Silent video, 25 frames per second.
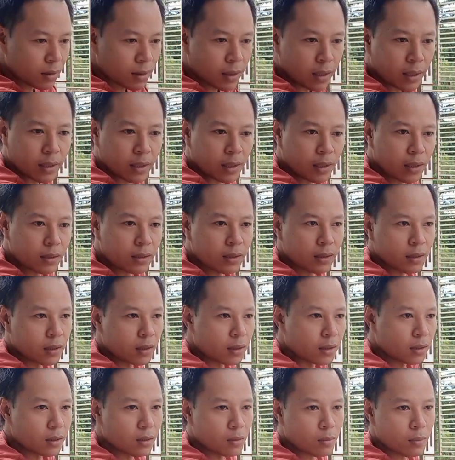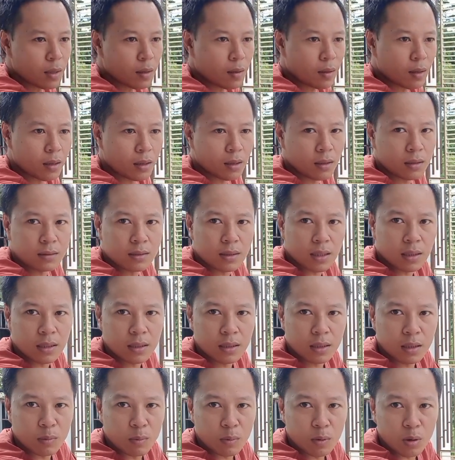cái này thì à, nếu mà gia
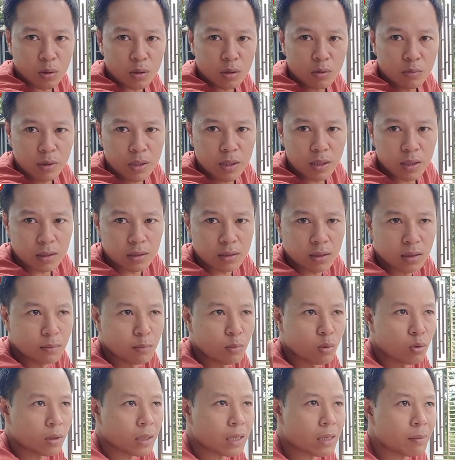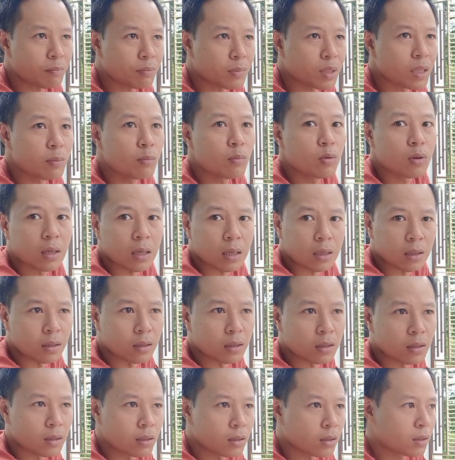đình nào có điều kiện thì một năm tiêm một lần
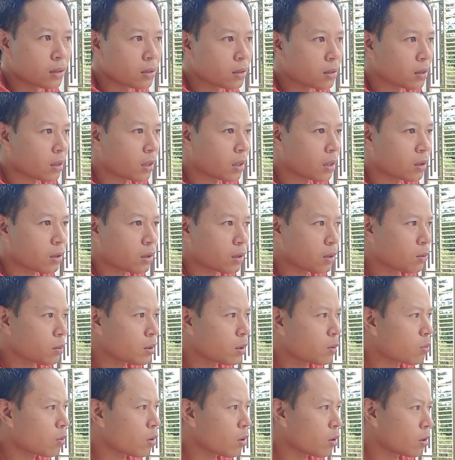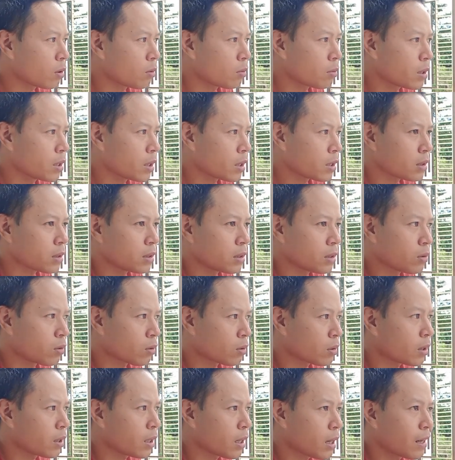Đấy, nếu không có điều kiện thì có
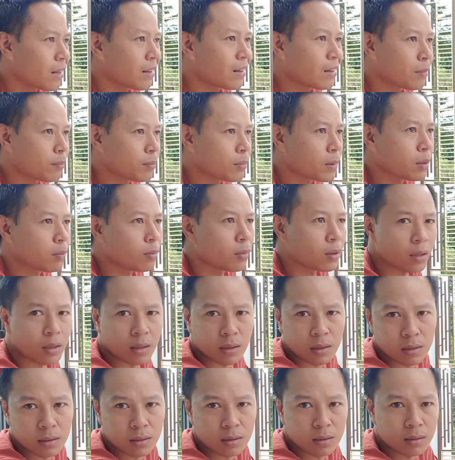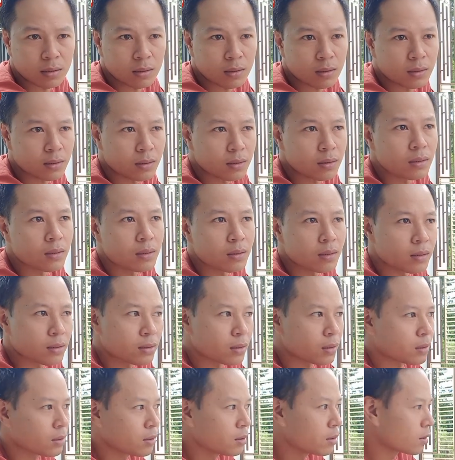thể hai năm tiêm một lần
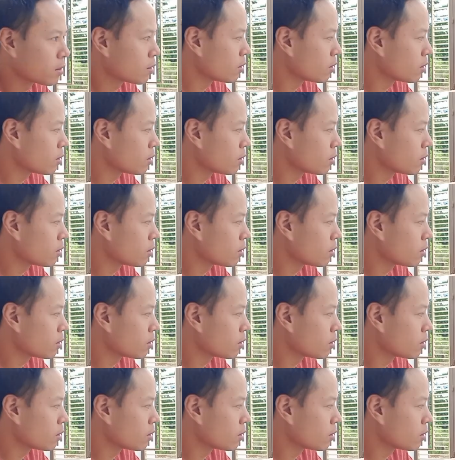thì thường